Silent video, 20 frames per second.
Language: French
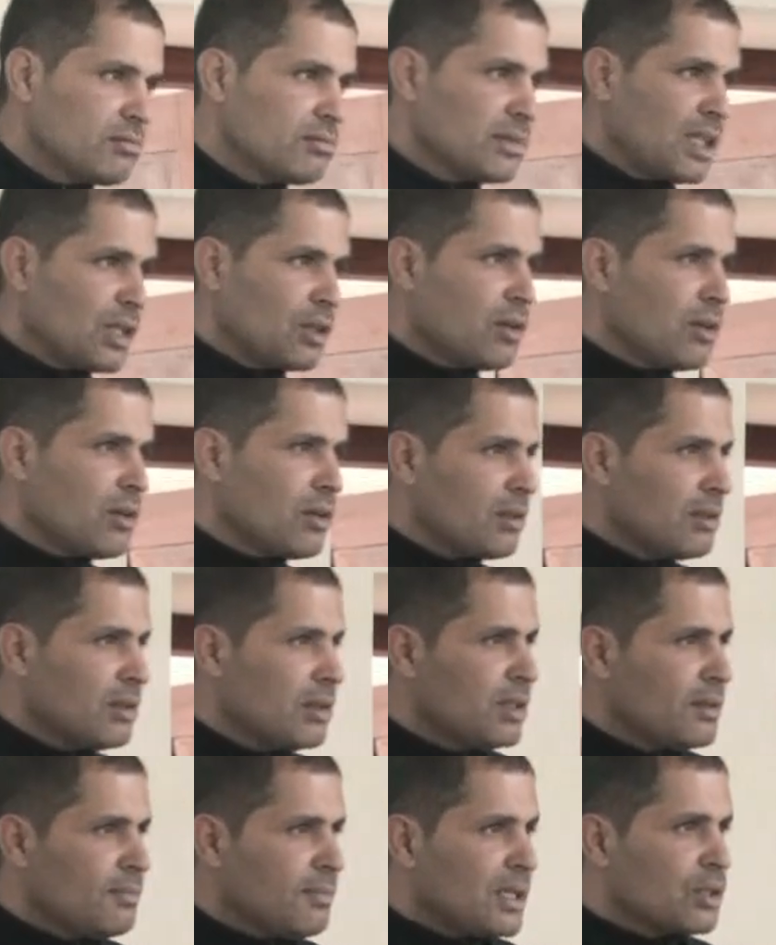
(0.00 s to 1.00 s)
D'accord
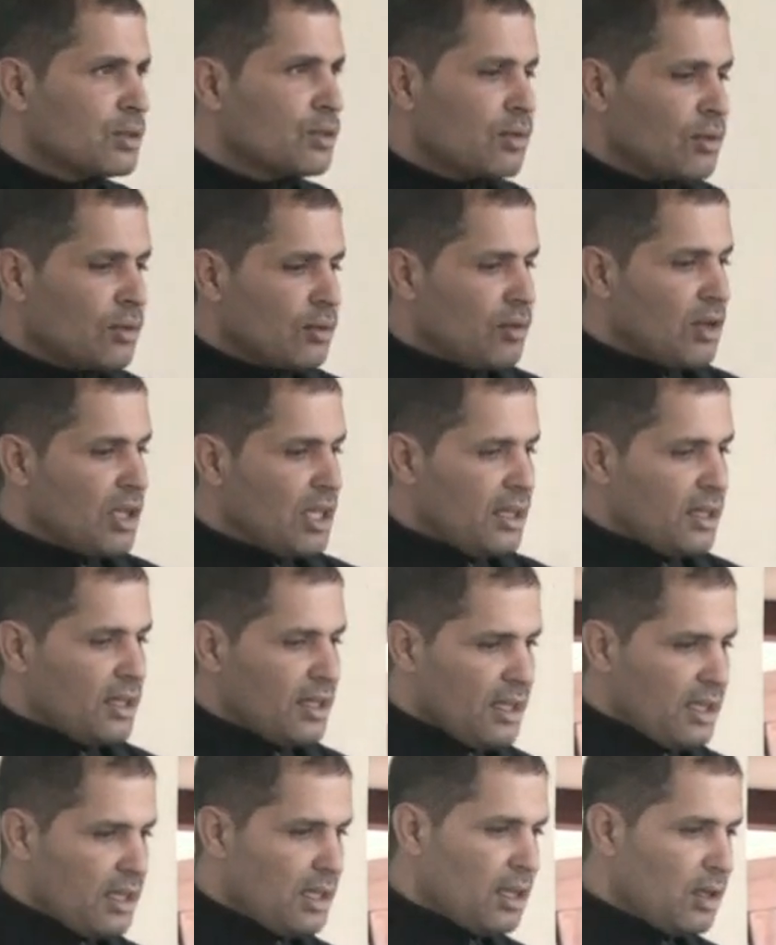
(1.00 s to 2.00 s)
parce qu'un
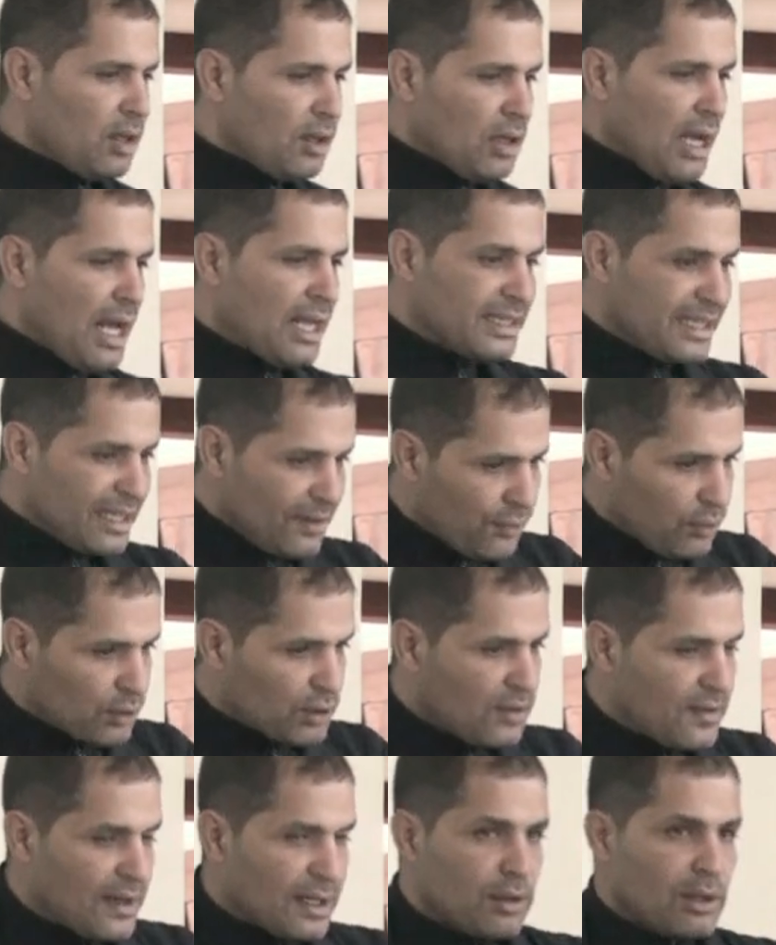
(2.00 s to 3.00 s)
euh, euh, défaut
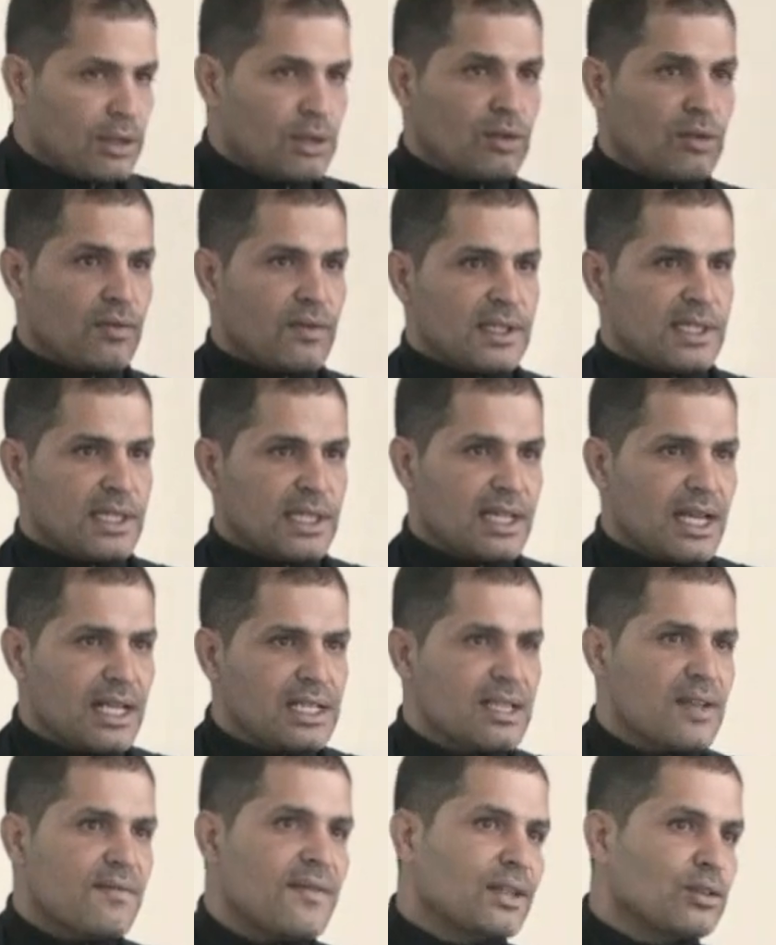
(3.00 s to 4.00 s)
d'évacuation vésicale,
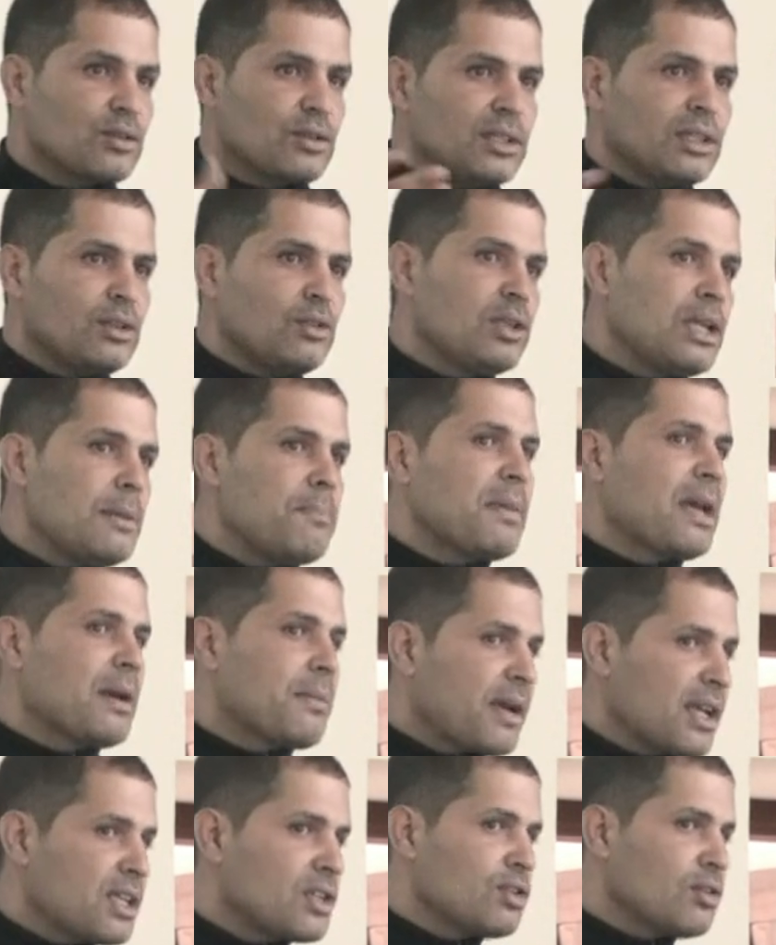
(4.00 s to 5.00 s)
ça va donner une
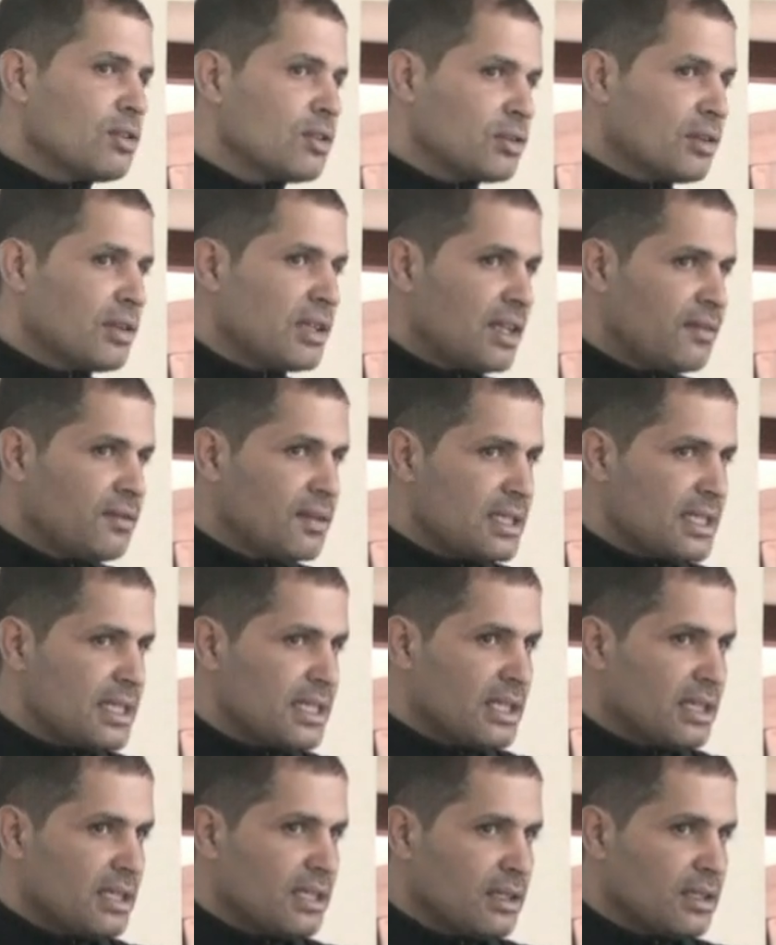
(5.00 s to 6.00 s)
hyperpression dans la
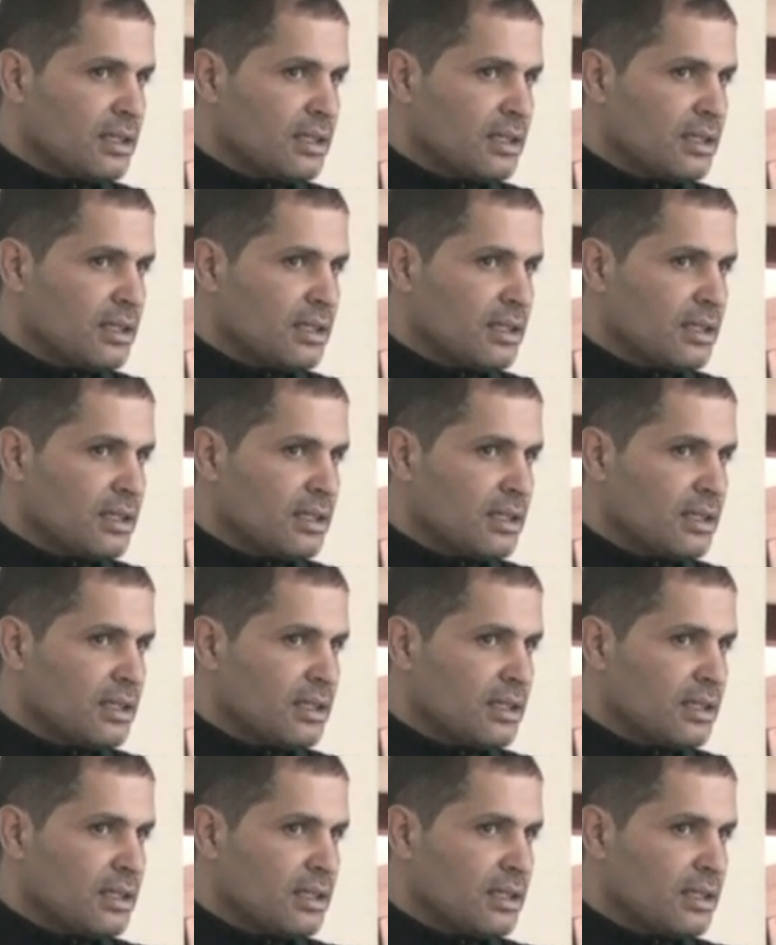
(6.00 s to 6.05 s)
vessie.